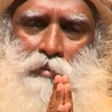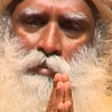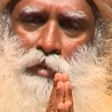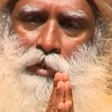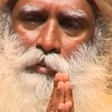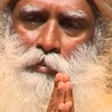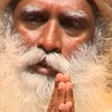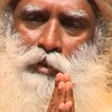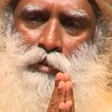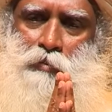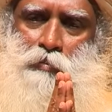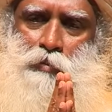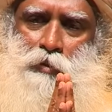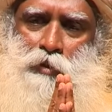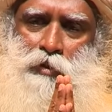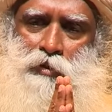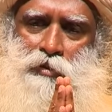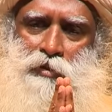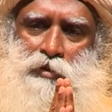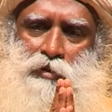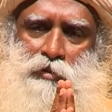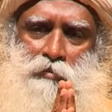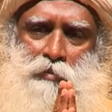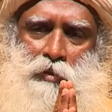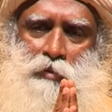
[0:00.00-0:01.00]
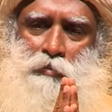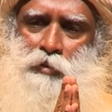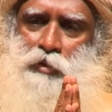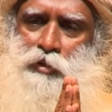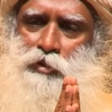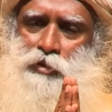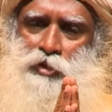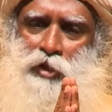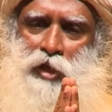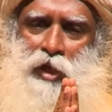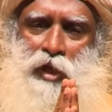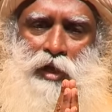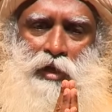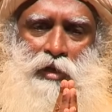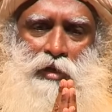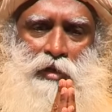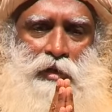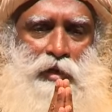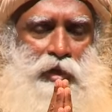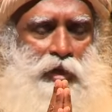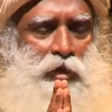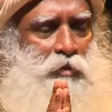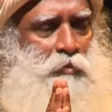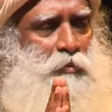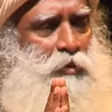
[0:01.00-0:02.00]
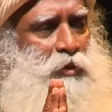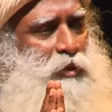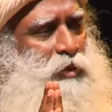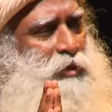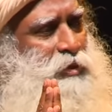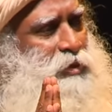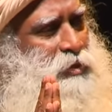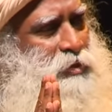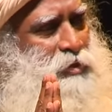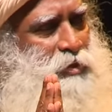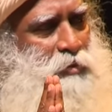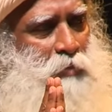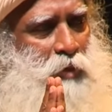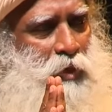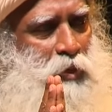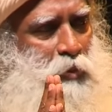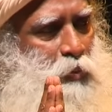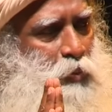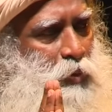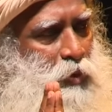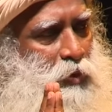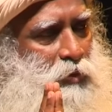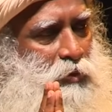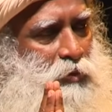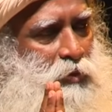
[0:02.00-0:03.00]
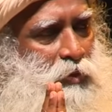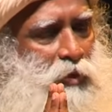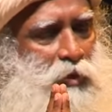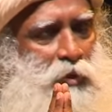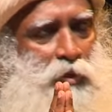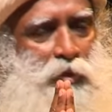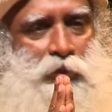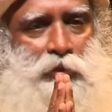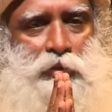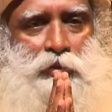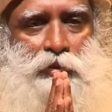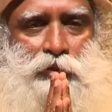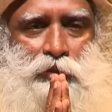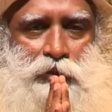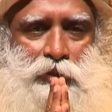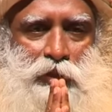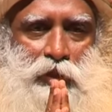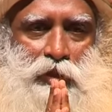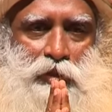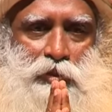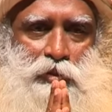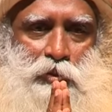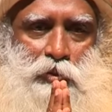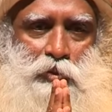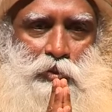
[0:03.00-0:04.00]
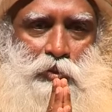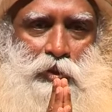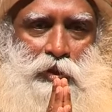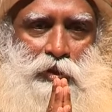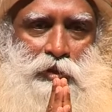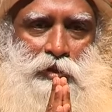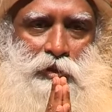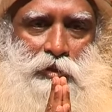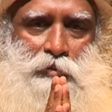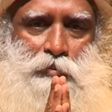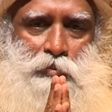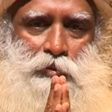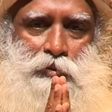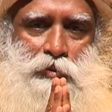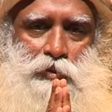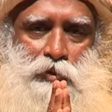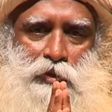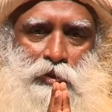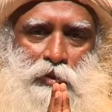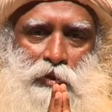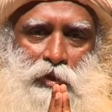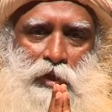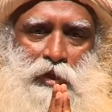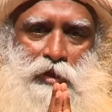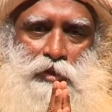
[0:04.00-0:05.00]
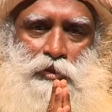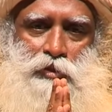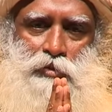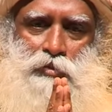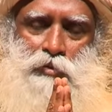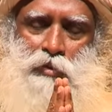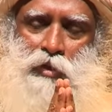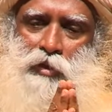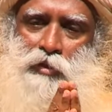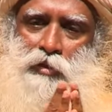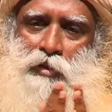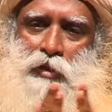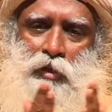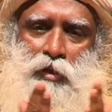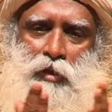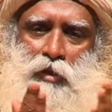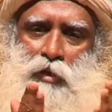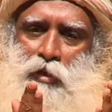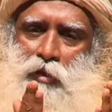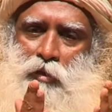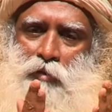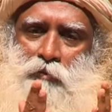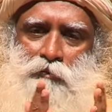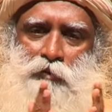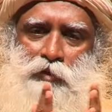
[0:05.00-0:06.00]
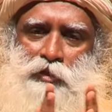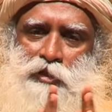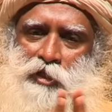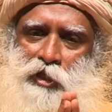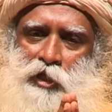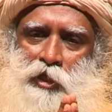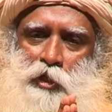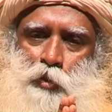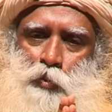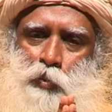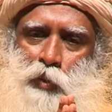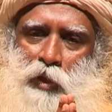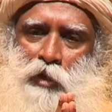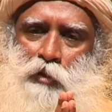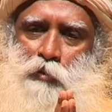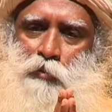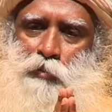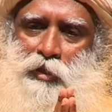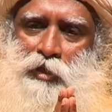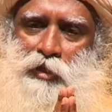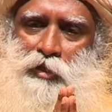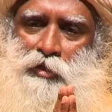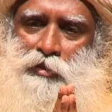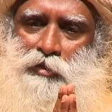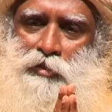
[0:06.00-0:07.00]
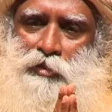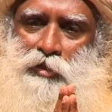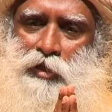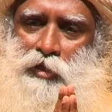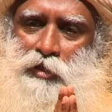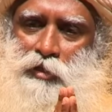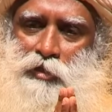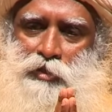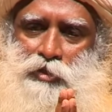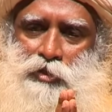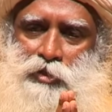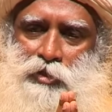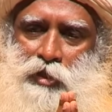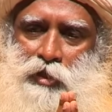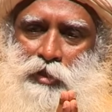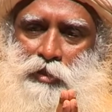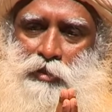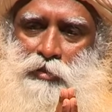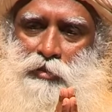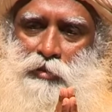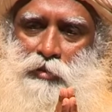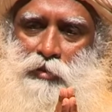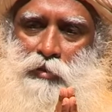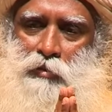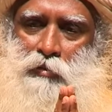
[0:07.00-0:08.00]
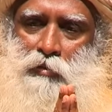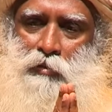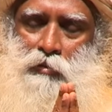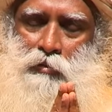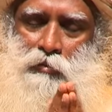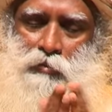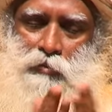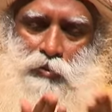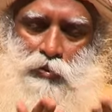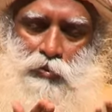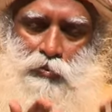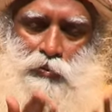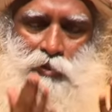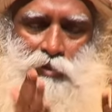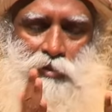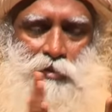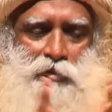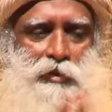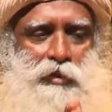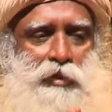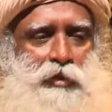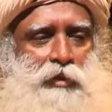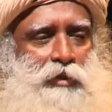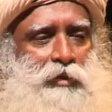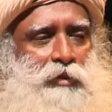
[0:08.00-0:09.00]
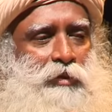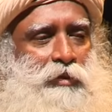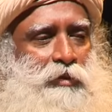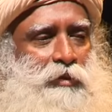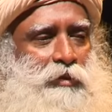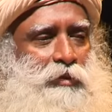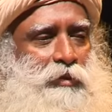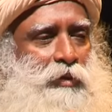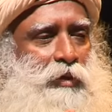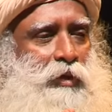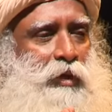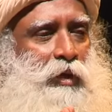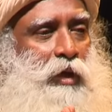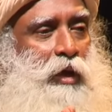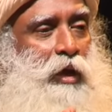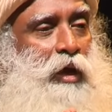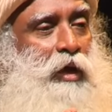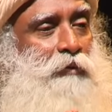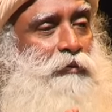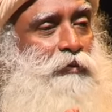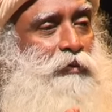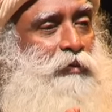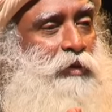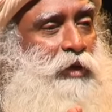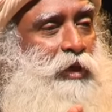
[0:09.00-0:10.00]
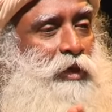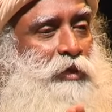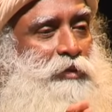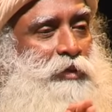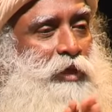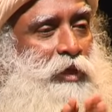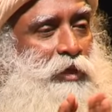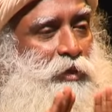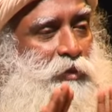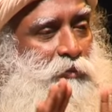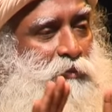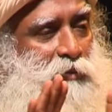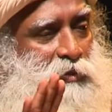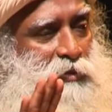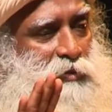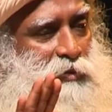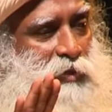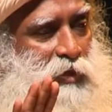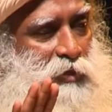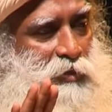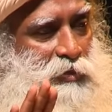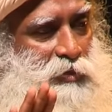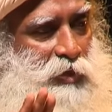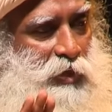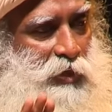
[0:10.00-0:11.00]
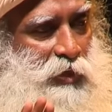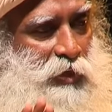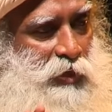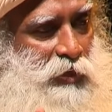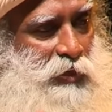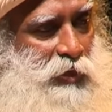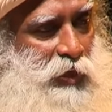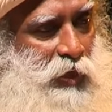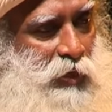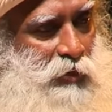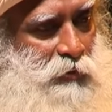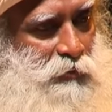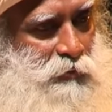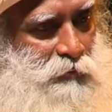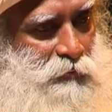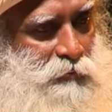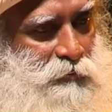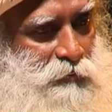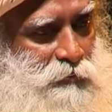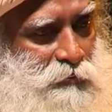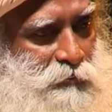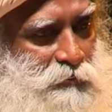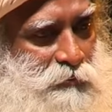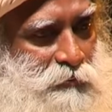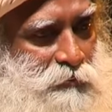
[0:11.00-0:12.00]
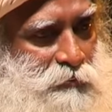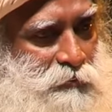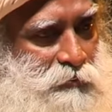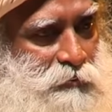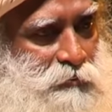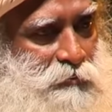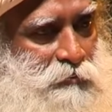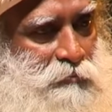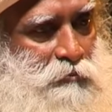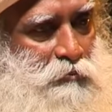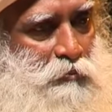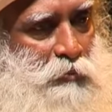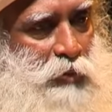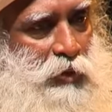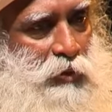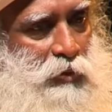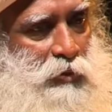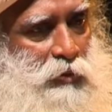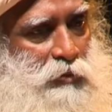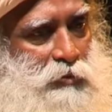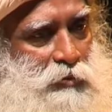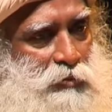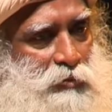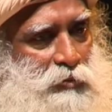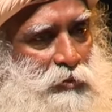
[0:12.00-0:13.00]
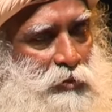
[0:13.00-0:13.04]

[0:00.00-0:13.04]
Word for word: व्यक्ति शायद एक बच्चा एक जानवर कोई मायने नहीं रखता कि क्या बस उसकी ओर देखिए लगातार 10-12 मिनटों तक दोनों हाथों को जोड़े रखिए आप देखेंगे कि आपकी आधी चिंता शांत होनी शुरू हो जाएगी क्योंकि